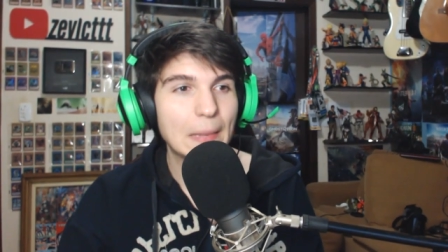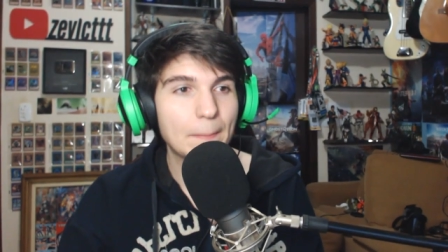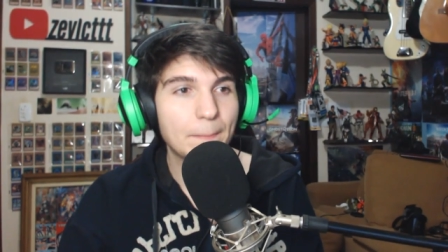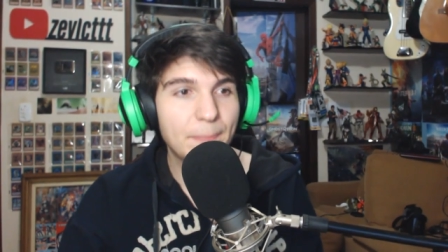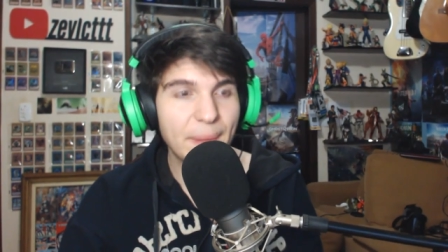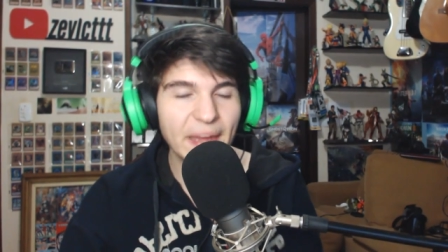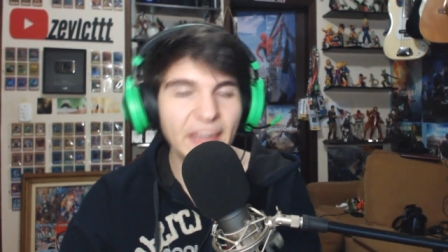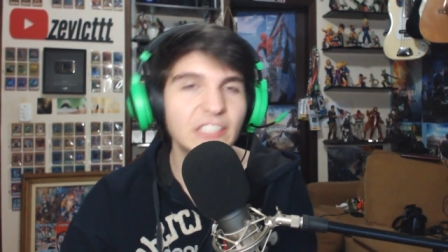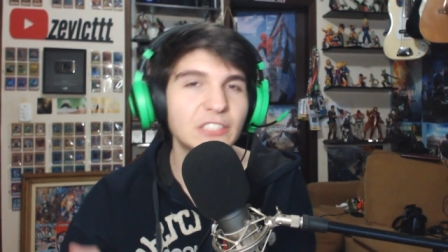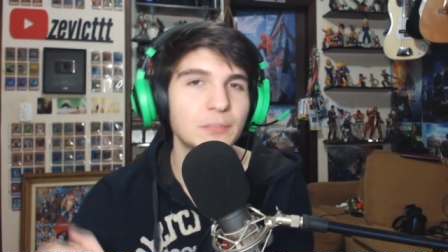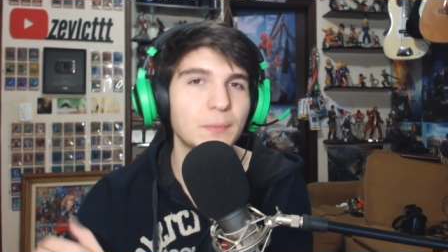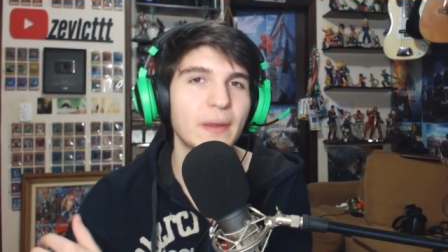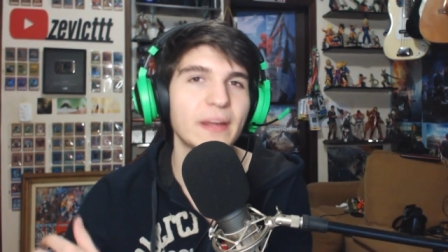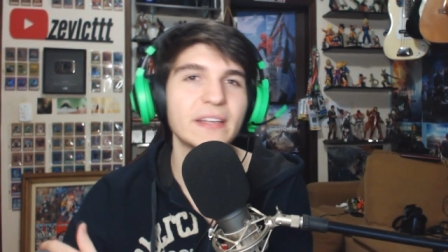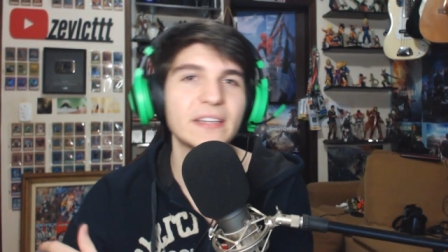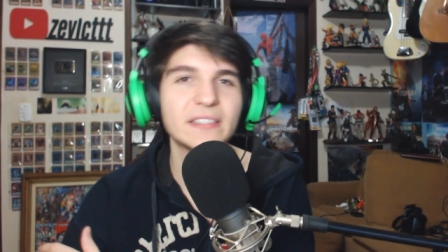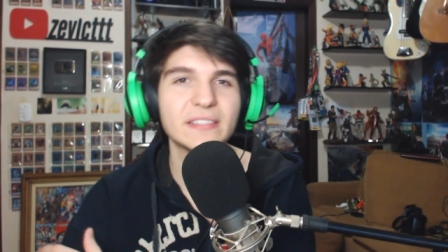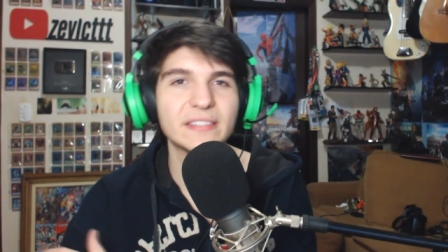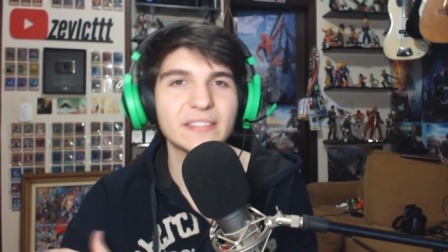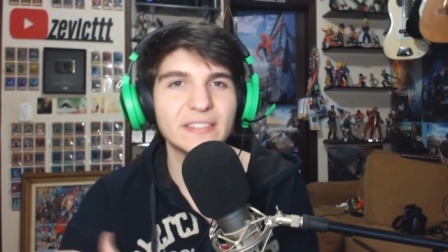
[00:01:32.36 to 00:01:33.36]
bem de
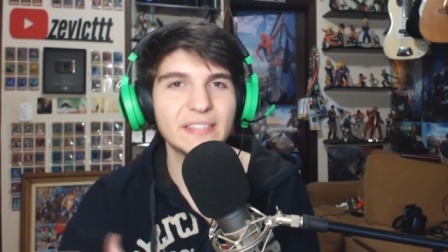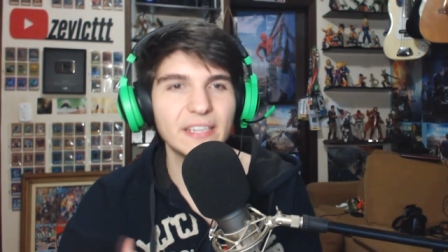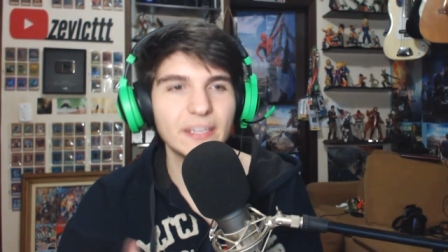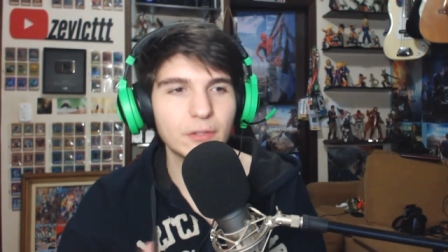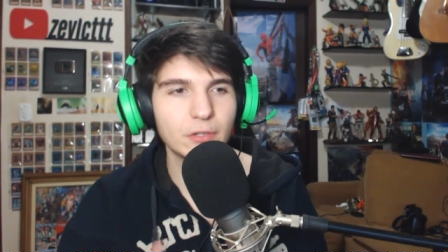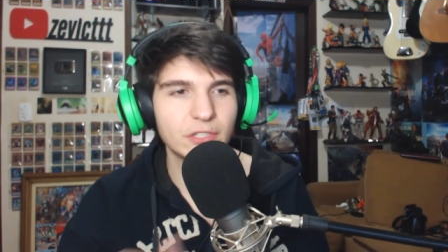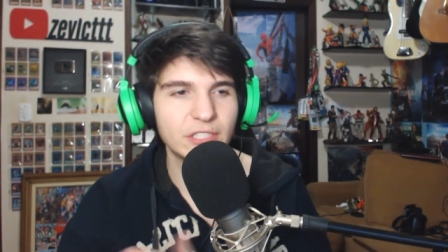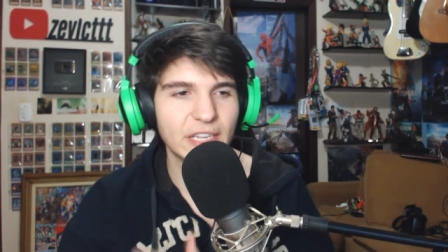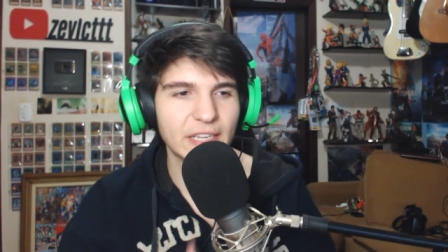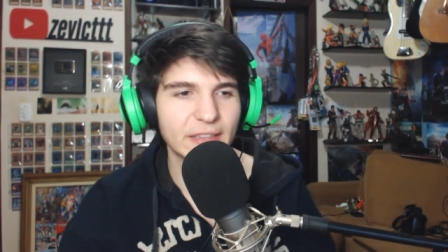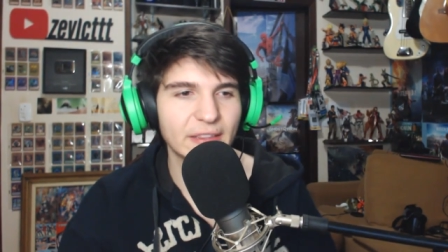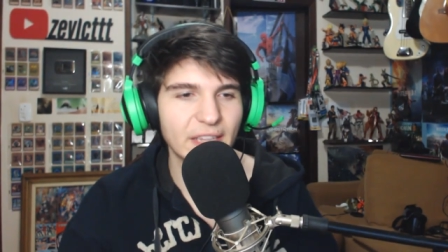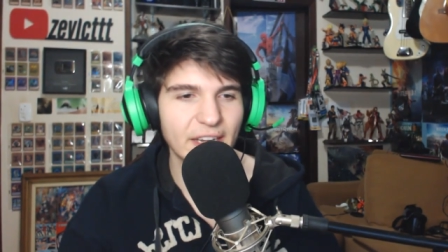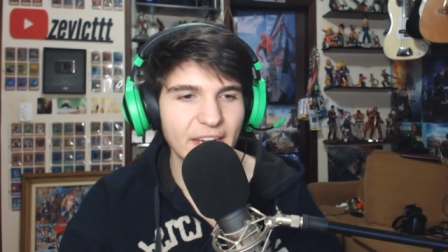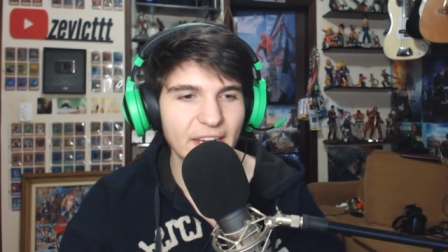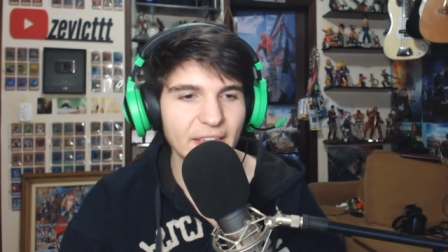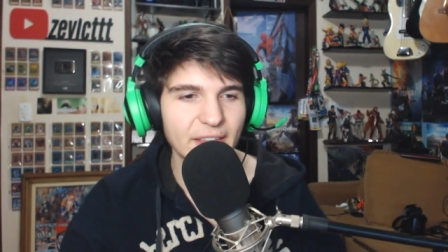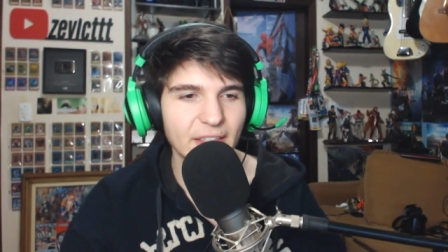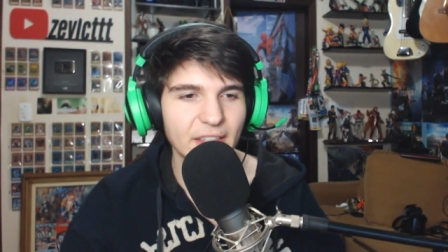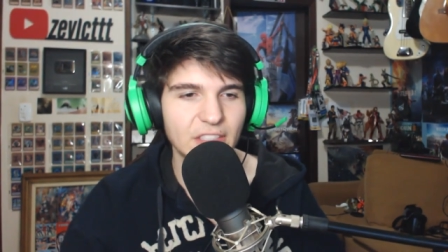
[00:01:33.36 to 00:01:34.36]
manhãzinha do dia
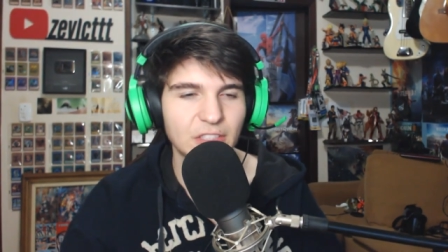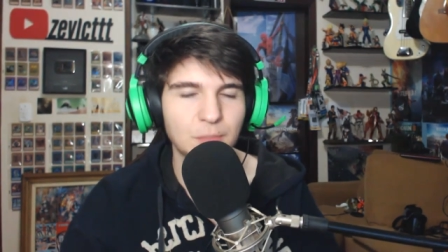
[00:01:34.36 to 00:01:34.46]
30,